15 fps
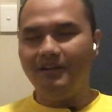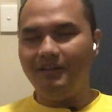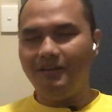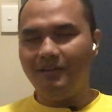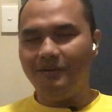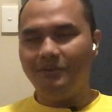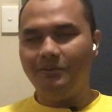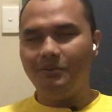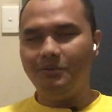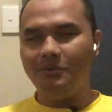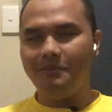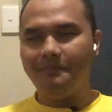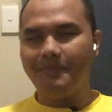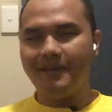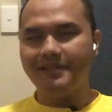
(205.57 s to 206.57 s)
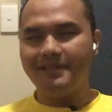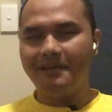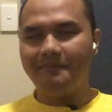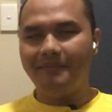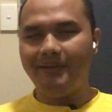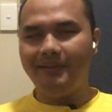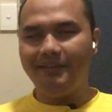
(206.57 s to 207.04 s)
itu pas
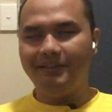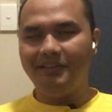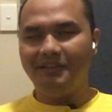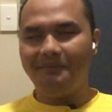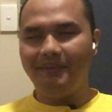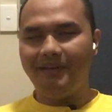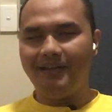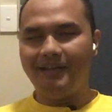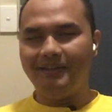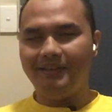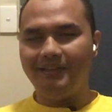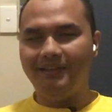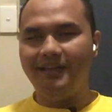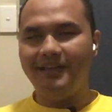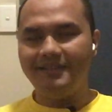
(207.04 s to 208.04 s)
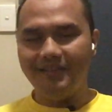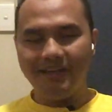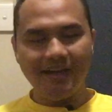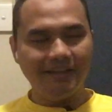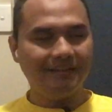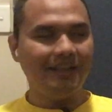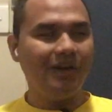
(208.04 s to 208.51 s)
sampai di terminal 3 saya
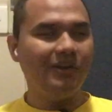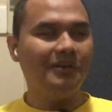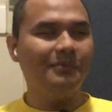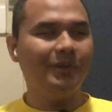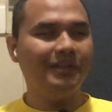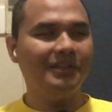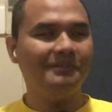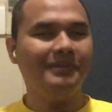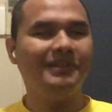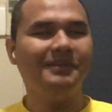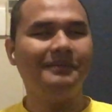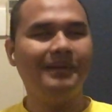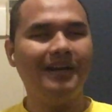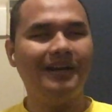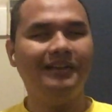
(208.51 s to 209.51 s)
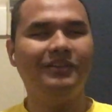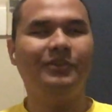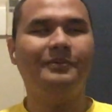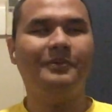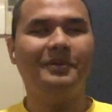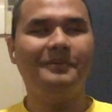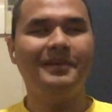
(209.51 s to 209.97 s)
nggak tahu ya mungkin teman-teman ada
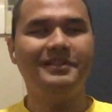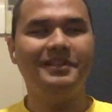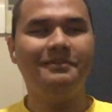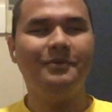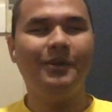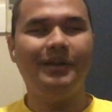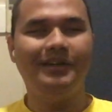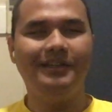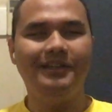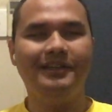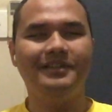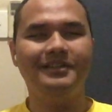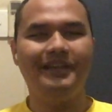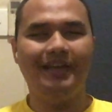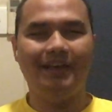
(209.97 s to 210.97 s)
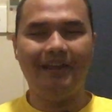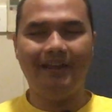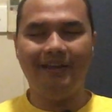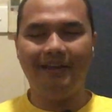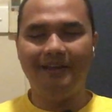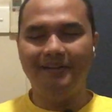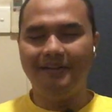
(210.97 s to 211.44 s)
informasi boleh di share
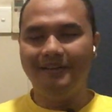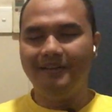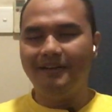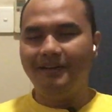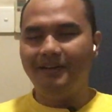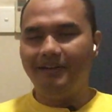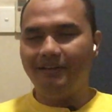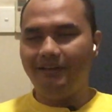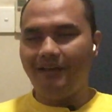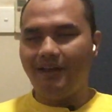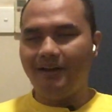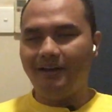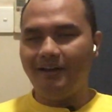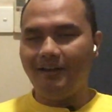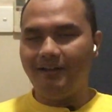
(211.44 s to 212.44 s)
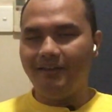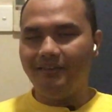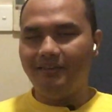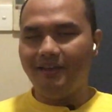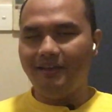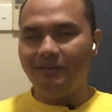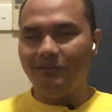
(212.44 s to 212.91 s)
ya karena
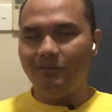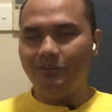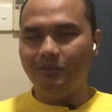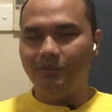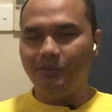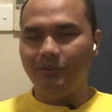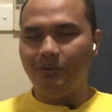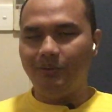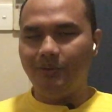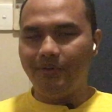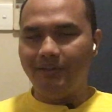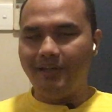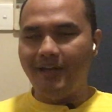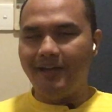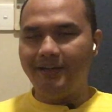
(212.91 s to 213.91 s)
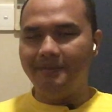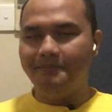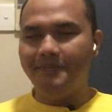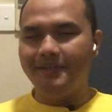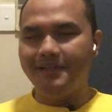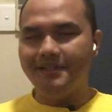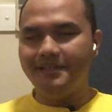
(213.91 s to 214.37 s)
kita itu turun dari
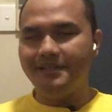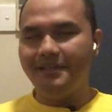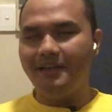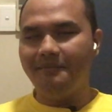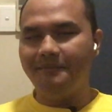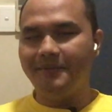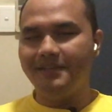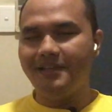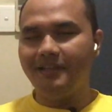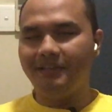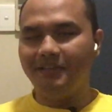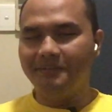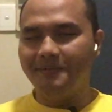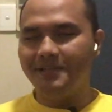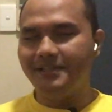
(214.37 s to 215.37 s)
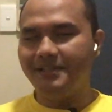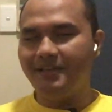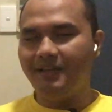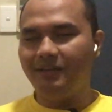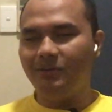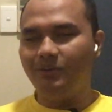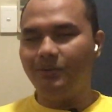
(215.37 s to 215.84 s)
bus yang bus shuttle
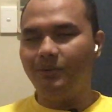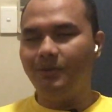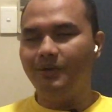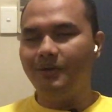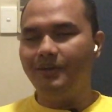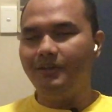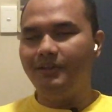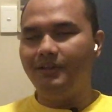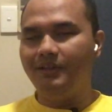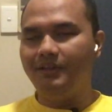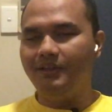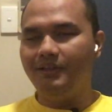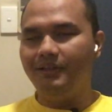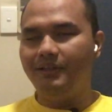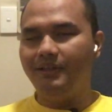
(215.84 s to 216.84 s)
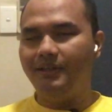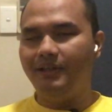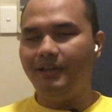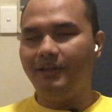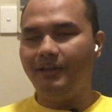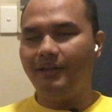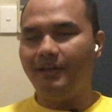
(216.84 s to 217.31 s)
busnya itu di
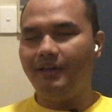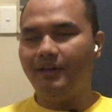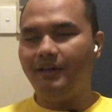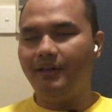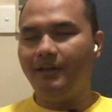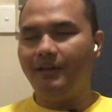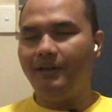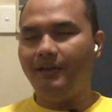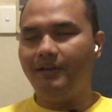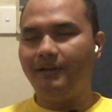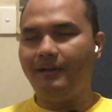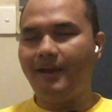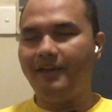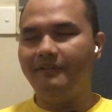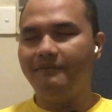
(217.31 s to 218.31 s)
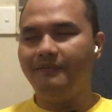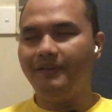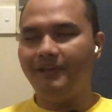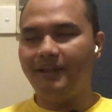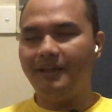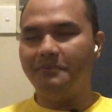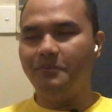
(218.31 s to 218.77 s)
uh,
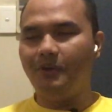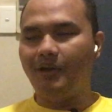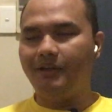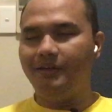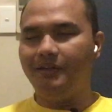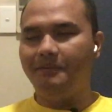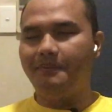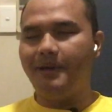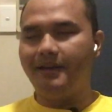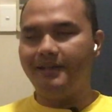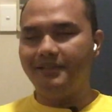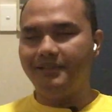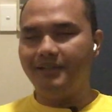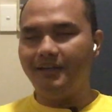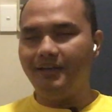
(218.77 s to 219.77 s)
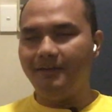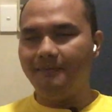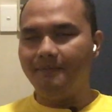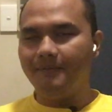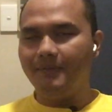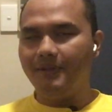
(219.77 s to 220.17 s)
arrival ya bukan di departure